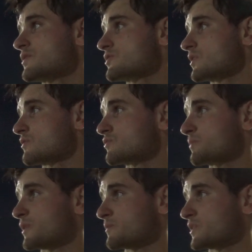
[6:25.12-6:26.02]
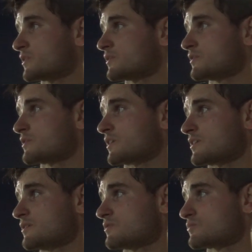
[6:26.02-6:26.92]
считаю, что перемены
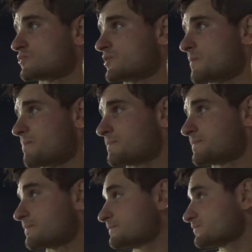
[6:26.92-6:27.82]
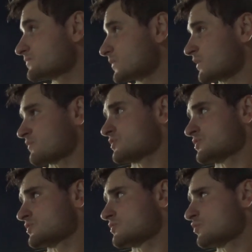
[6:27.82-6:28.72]
никакие не нужны
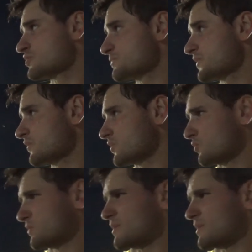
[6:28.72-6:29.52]
только с первой группы